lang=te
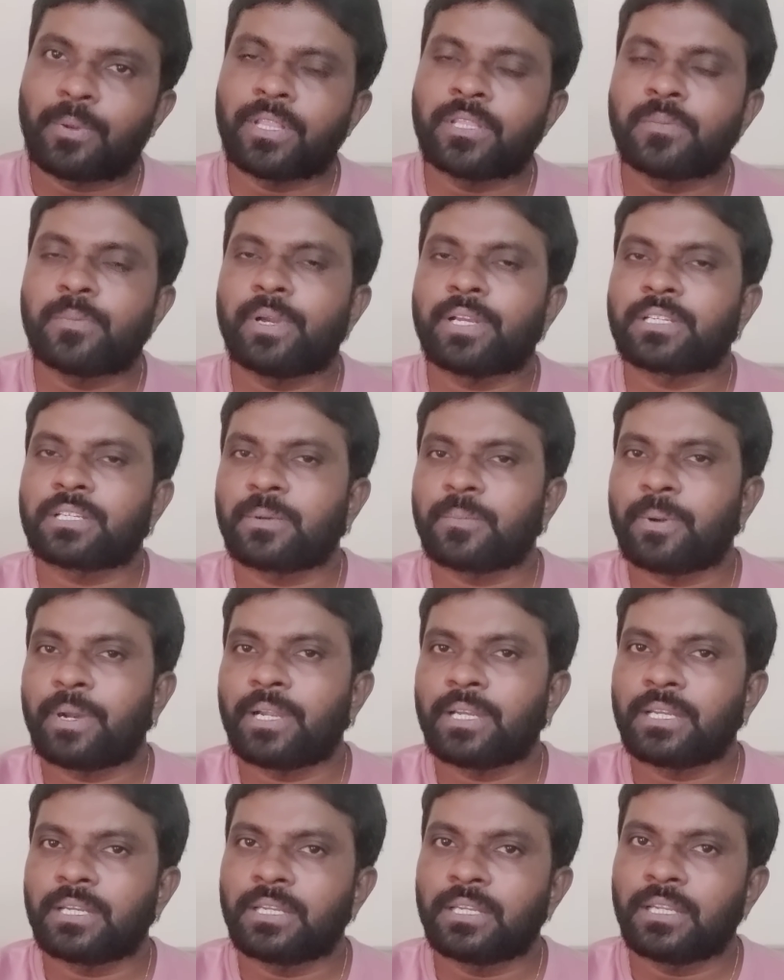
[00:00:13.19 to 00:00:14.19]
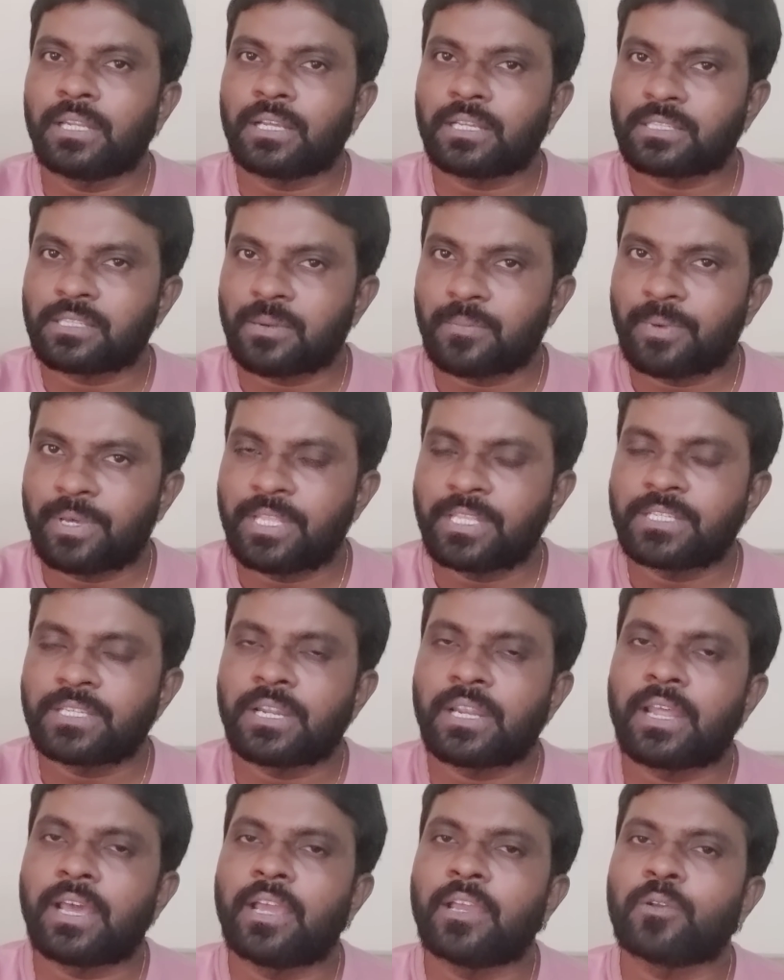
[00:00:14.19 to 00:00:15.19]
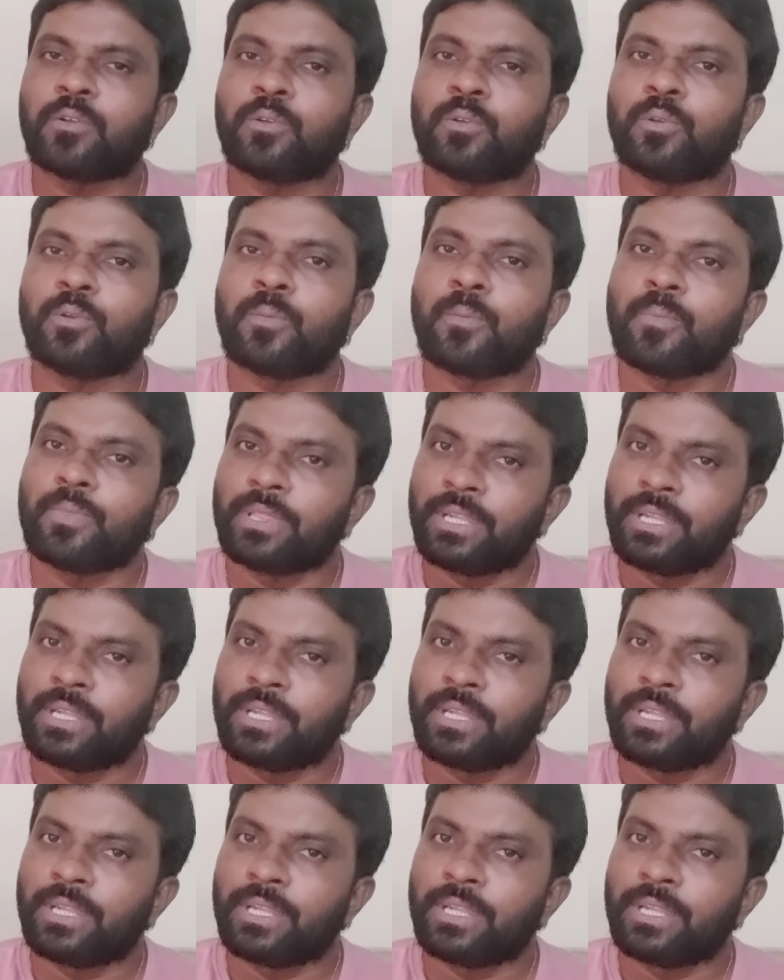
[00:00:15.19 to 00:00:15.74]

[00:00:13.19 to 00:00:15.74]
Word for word: ప్రతిపక్ష పార్టీలకు సంబంధించిన నాయకులు